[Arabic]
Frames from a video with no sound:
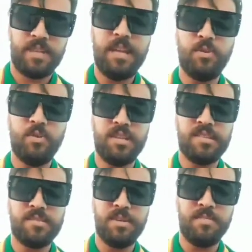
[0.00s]
كيلو ديال
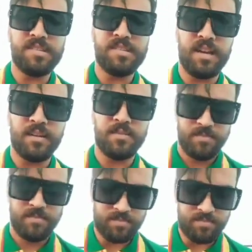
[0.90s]
السمن بالصحه
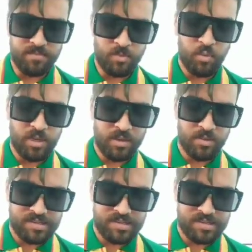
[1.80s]
وراقو